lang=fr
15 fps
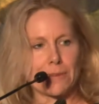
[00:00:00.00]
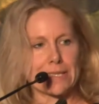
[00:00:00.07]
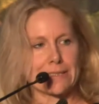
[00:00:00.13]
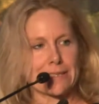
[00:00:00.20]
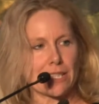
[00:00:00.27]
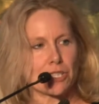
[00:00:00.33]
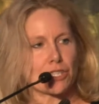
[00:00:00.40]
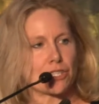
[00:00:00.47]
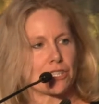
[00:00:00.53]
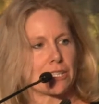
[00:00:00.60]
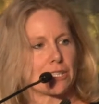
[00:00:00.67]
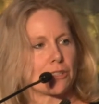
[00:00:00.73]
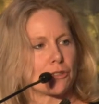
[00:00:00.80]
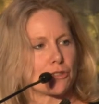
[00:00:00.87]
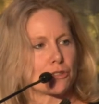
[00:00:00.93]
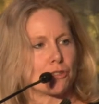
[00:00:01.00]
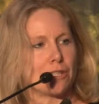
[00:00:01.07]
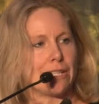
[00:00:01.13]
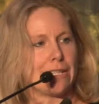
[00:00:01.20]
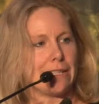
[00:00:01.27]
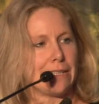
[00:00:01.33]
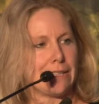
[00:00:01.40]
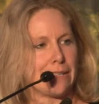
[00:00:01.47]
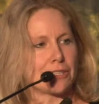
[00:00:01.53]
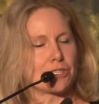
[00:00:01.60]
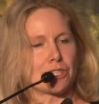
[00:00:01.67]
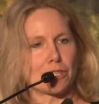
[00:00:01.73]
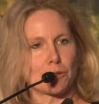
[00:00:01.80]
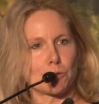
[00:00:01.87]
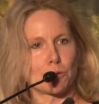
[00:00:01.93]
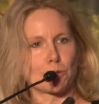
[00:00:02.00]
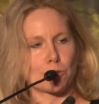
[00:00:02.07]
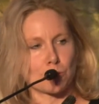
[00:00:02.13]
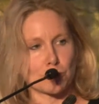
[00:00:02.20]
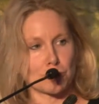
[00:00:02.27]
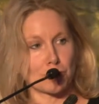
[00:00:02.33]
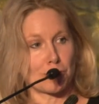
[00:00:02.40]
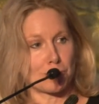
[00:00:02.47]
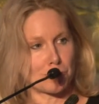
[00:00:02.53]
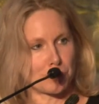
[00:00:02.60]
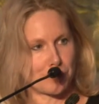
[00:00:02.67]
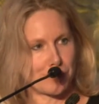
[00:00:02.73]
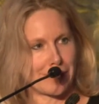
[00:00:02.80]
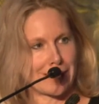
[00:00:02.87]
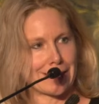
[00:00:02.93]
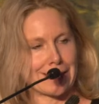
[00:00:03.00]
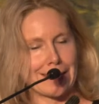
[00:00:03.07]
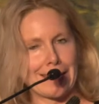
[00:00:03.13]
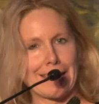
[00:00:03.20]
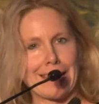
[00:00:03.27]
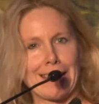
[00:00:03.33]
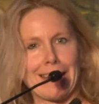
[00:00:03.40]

mais sachez que je lis et j'écoute tout ce que vous faites